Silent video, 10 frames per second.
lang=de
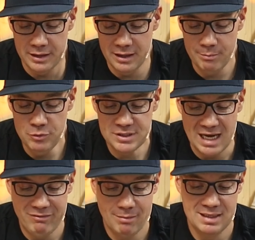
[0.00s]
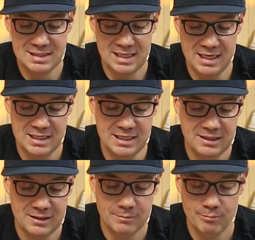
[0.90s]
Äh, müsst ihr einfach mal sehen,
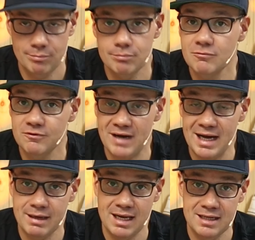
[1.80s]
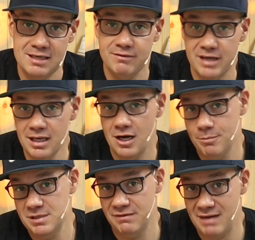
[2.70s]
ich fahre relativ gern auch
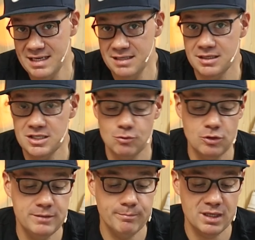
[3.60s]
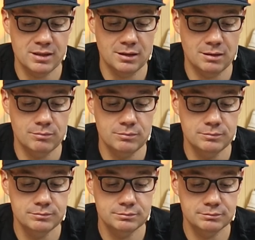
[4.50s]
ein bisschen weichere Sohlen,
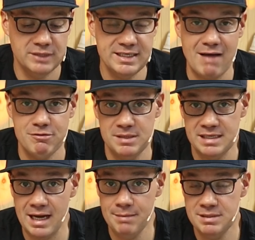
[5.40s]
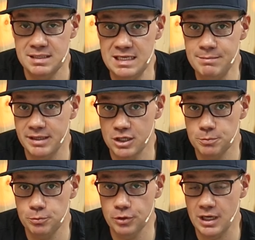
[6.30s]
ähm, weil ich auch das Pedal ein bisschen lieber gern
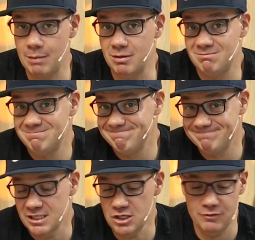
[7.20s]
spüre, aber das